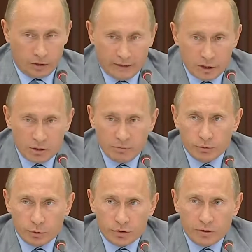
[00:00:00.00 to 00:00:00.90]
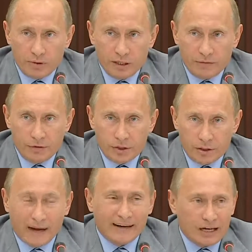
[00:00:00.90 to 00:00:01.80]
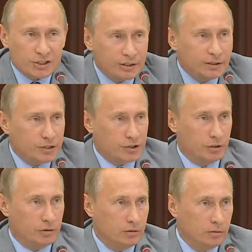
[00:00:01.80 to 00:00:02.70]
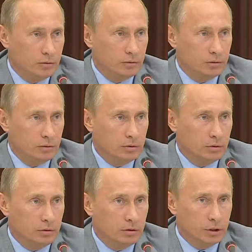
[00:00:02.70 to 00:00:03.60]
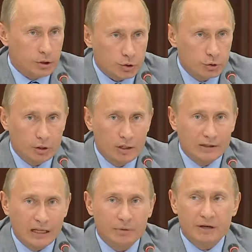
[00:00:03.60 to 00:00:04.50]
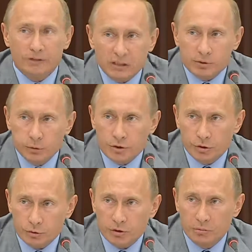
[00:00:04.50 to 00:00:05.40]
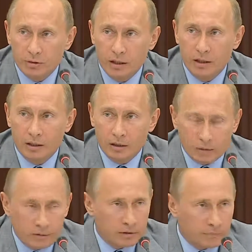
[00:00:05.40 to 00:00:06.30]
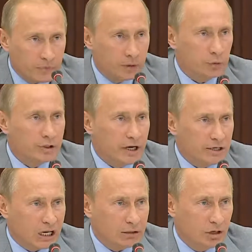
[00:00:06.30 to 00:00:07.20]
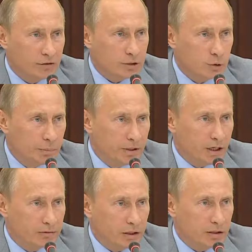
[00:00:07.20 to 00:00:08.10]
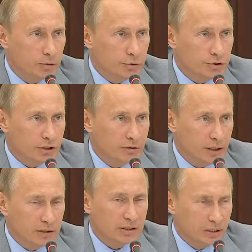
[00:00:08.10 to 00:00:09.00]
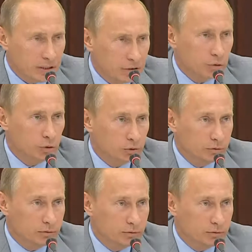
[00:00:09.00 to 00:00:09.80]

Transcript: Конечно, мы вынуждены были отвечать. А как же иначе? Или что, нам и в этом случае нужно было утереть кровавые сопли, как в таких случаях говорят, и склонить голову?